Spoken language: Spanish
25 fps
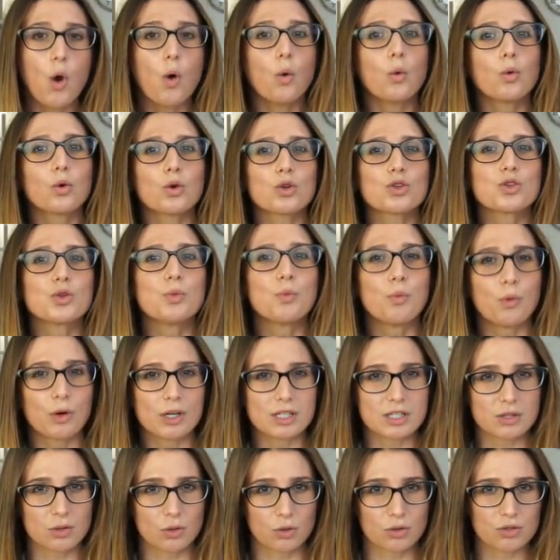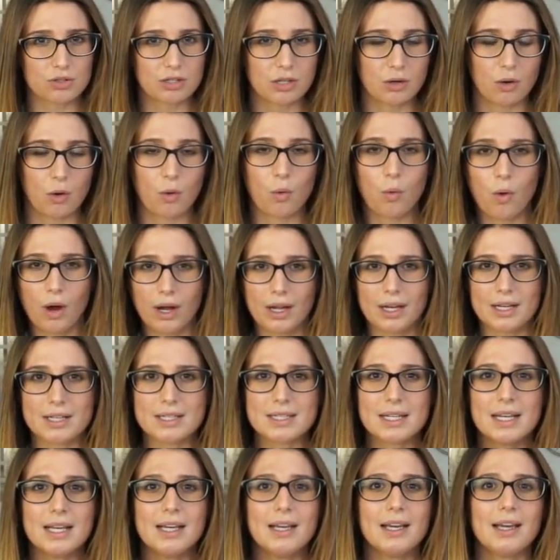unos supuestos en los
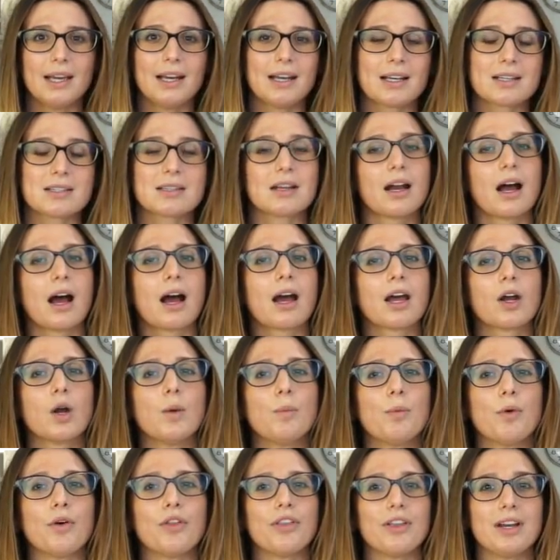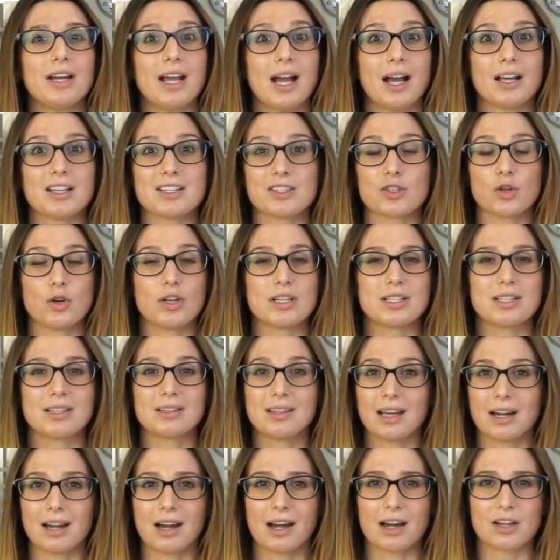cuales el extranjero podría
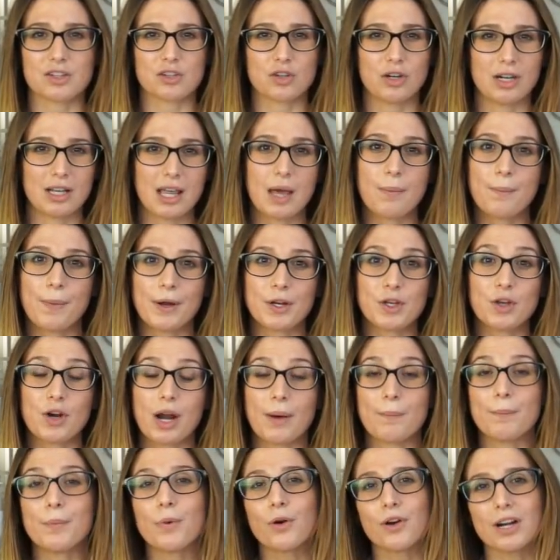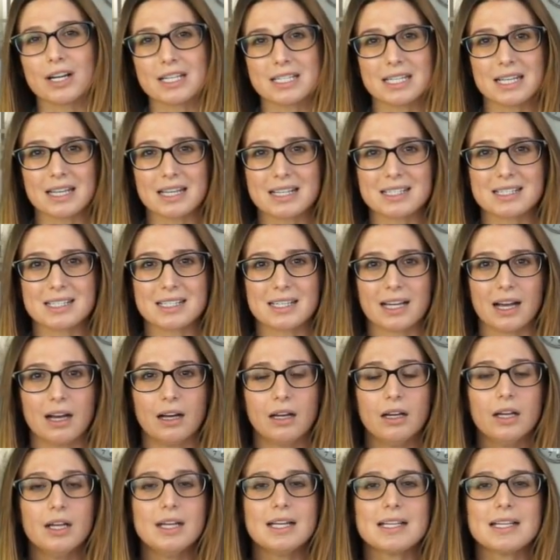solicitar la nacionalidad española por residencia